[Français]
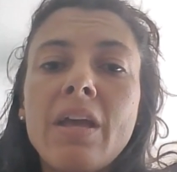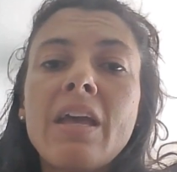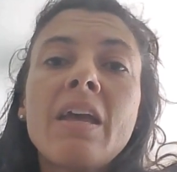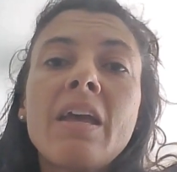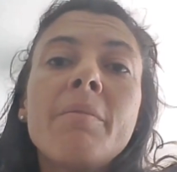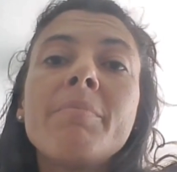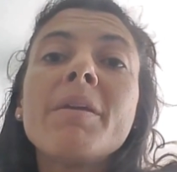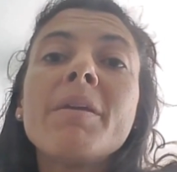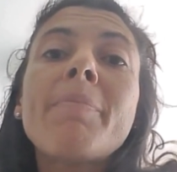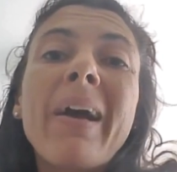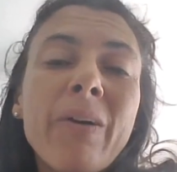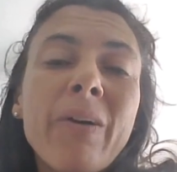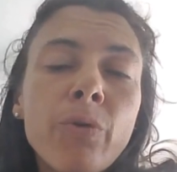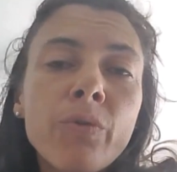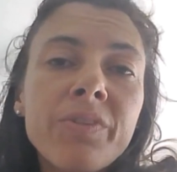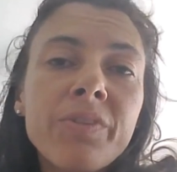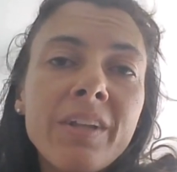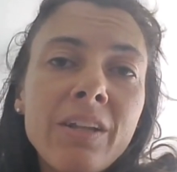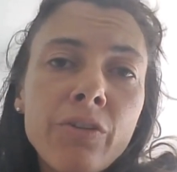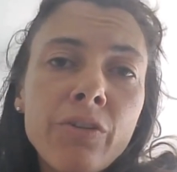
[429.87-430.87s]
mais par
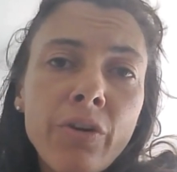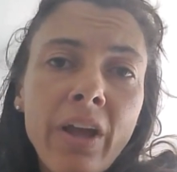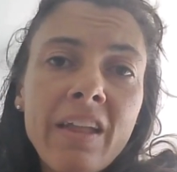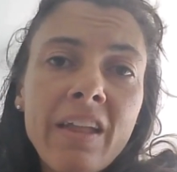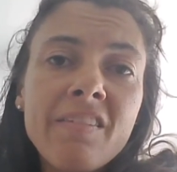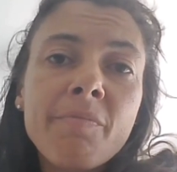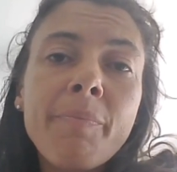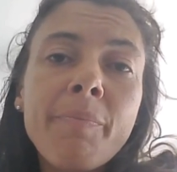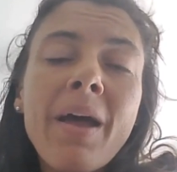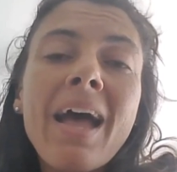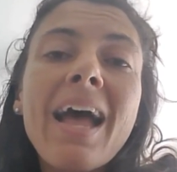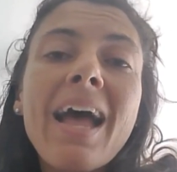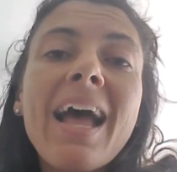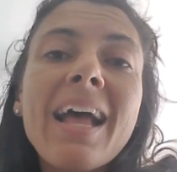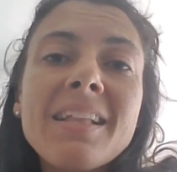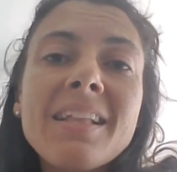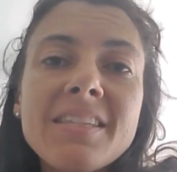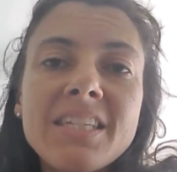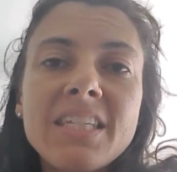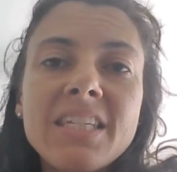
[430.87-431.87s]
contre, il ne reste pas
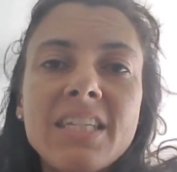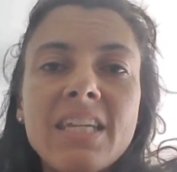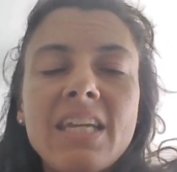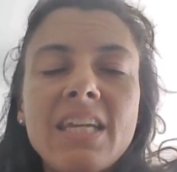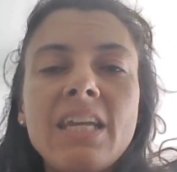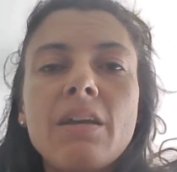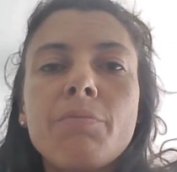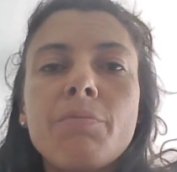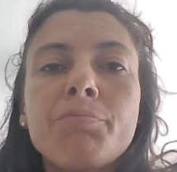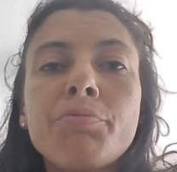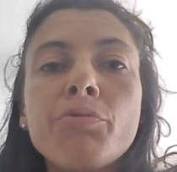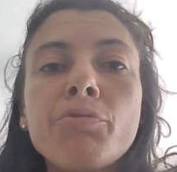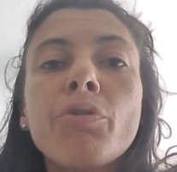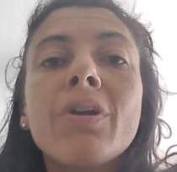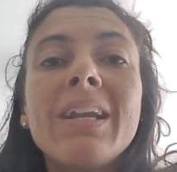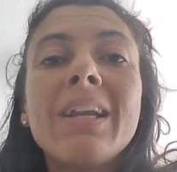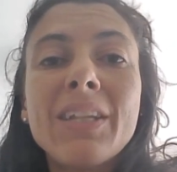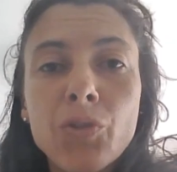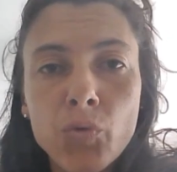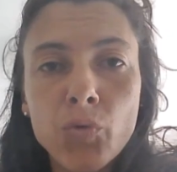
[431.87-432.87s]
indiqué
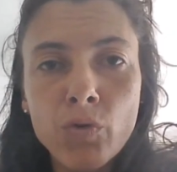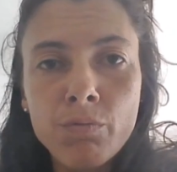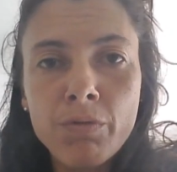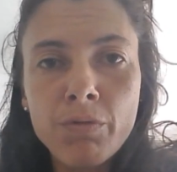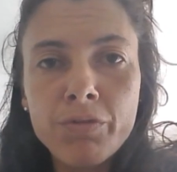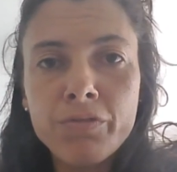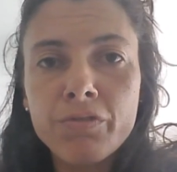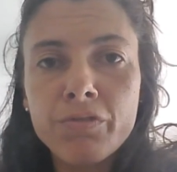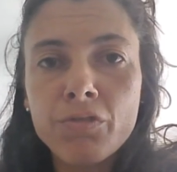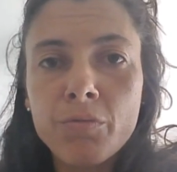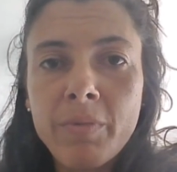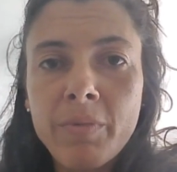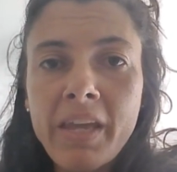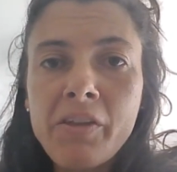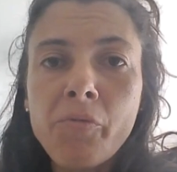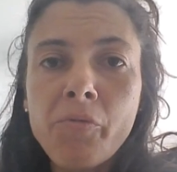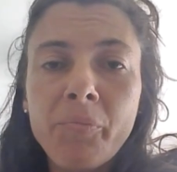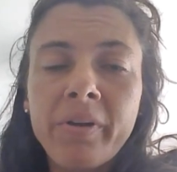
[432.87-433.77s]
pour les troubles du sommeil.